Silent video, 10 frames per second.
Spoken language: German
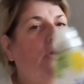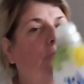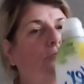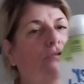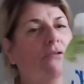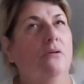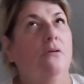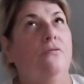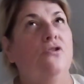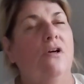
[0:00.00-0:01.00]
Ich würde
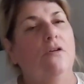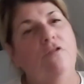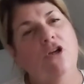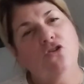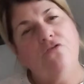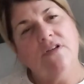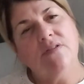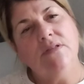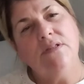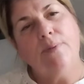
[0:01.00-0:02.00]
äh, für so eine Flasche
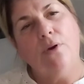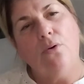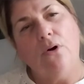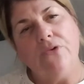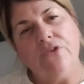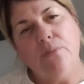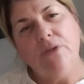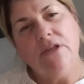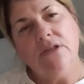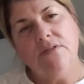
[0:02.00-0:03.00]
fast nie 2 Euro ausgeben,
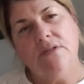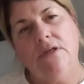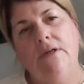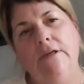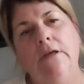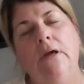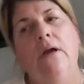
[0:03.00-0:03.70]
bin ich ganz ehrlich.